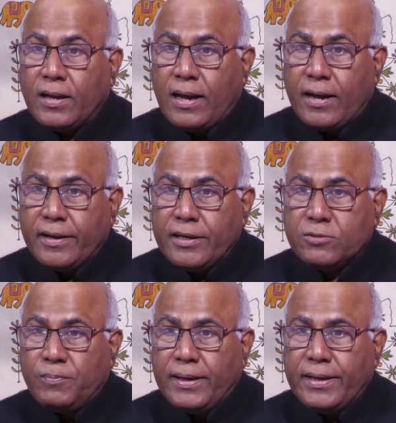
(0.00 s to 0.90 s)

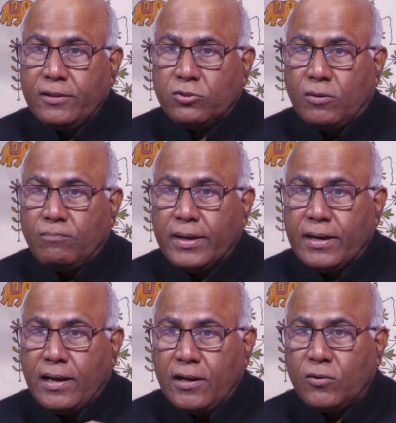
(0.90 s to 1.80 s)
కాంగ్రెస్ పార్టీ తొంభై
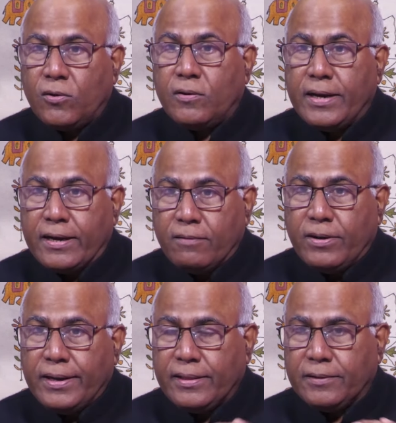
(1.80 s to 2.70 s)
నాలుగులో
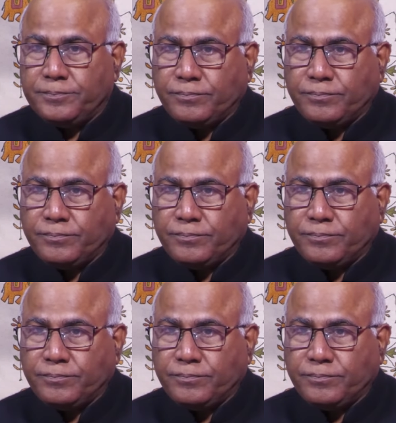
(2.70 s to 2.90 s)
నెట్టబడింది